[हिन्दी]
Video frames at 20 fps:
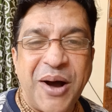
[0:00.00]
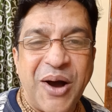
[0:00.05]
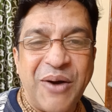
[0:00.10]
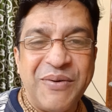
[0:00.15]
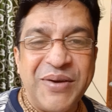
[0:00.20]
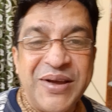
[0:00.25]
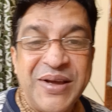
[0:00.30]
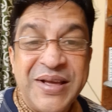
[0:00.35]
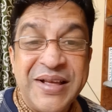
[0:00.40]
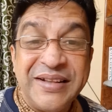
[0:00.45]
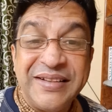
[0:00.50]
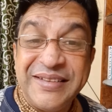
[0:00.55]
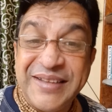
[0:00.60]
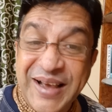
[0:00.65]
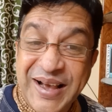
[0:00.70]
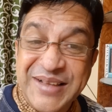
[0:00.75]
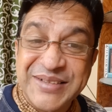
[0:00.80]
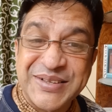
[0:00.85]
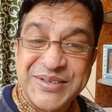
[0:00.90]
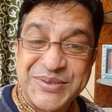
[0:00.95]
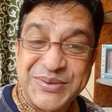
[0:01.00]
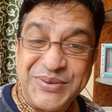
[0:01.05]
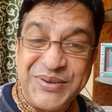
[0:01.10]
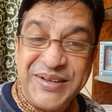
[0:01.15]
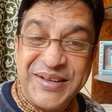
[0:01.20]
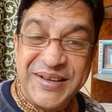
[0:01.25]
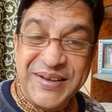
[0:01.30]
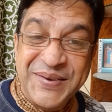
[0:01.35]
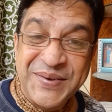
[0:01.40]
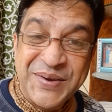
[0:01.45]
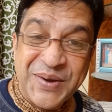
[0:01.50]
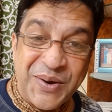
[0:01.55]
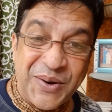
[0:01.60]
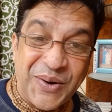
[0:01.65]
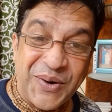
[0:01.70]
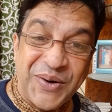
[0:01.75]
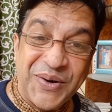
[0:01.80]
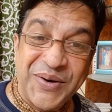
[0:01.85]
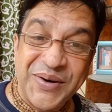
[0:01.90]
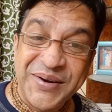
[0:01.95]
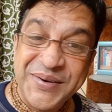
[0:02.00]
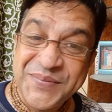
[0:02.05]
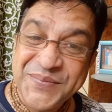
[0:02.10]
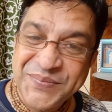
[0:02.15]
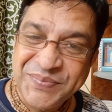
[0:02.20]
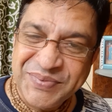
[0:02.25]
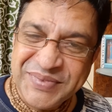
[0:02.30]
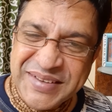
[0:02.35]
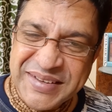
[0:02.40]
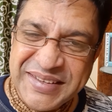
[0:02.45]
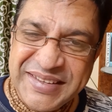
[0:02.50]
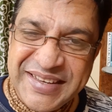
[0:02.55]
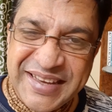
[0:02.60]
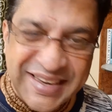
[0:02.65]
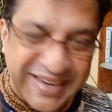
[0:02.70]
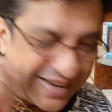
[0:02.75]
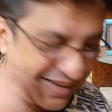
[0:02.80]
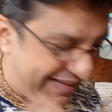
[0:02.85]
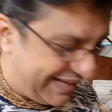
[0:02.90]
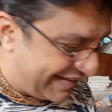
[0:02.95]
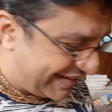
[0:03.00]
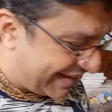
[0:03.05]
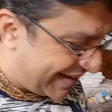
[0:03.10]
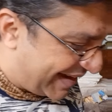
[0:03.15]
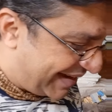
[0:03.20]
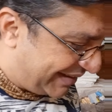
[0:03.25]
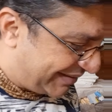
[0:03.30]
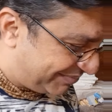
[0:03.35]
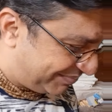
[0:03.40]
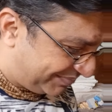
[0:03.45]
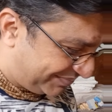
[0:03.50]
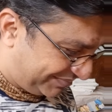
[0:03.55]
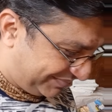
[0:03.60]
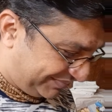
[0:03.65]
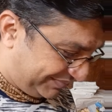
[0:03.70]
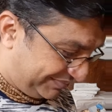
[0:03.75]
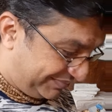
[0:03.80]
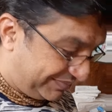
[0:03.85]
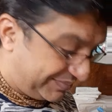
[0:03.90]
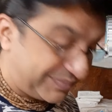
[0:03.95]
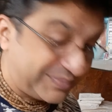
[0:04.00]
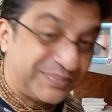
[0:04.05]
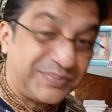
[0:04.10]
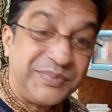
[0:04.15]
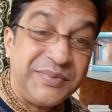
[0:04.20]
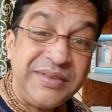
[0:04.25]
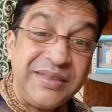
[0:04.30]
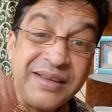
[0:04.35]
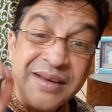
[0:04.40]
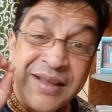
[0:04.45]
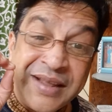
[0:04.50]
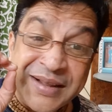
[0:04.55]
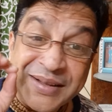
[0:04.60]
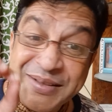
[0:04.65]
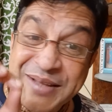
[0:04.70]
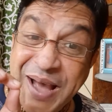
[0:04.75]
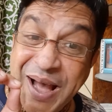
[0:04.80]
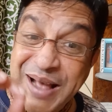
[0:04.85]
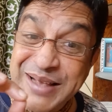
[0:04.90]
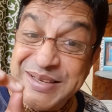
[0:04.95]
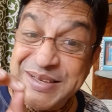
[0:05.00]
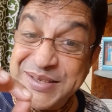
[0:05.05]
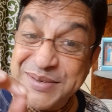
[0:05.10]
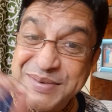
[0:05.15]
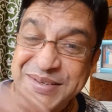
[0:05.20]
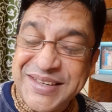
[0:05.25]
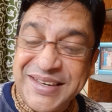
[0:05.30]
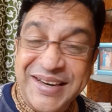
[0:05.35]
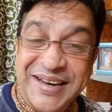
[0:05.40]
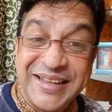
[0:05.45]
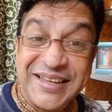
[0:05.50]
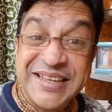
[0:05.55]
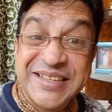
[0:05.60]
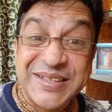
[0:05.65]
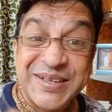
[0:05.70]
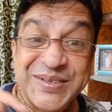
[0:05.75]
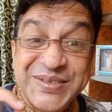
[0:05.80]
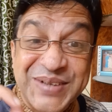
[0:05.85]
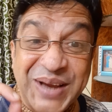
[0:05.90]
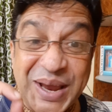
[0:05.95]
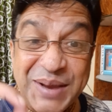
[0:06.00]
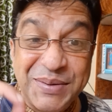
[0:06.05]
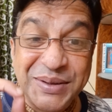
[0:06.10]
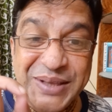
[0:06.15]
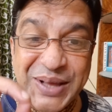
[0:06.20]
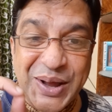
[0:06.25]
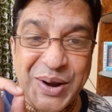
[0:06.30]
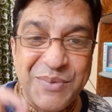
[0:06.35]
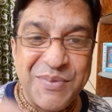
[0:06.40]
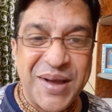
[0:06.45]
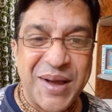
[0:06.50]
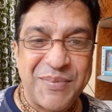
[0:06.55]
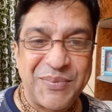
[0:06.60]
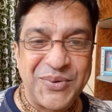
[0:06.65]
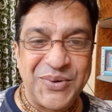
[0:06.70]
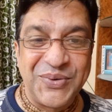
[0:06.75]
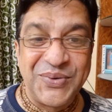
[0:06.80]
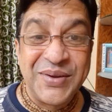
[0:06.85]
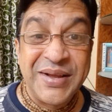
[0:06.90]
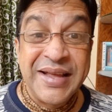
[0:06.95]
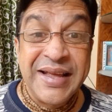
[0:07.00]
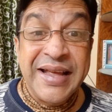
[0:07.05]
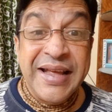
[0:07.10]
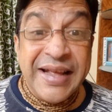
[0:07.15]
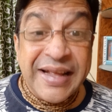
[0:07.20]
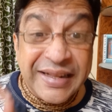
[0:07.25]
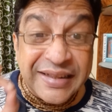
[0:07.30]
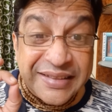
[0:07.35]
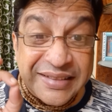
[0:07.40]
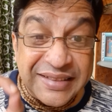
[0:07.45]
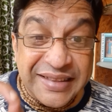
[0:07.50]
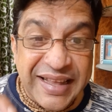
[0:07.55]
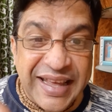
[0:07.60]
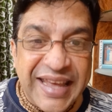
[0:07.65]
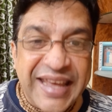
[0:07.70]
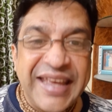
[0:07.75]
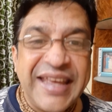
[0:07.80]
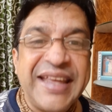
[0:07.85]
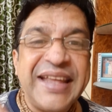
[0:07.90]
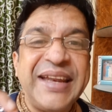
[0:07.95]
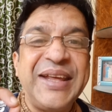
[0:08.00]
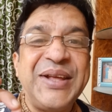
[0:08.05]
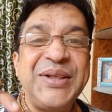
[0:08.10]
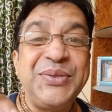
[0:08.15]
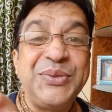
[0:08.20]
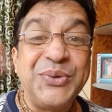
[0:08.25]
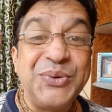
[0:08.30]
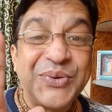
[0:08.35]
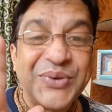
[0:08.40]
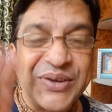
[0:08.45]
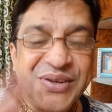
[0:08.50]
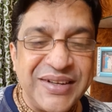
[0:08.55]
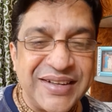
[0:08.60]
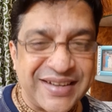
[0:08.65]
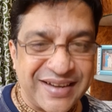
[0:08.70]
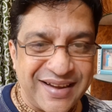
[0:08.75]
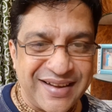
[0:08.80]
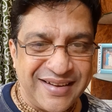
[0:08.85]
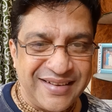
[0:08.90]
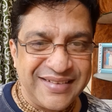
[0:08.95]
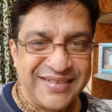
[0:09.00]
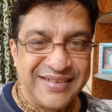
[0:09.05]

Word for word: भाव है ध्यान से सुनिए और ये गाइए क्या ध्यान से समझ लेना ये सच्चाई बता रहा हूं मैं आपको तेरे दुख का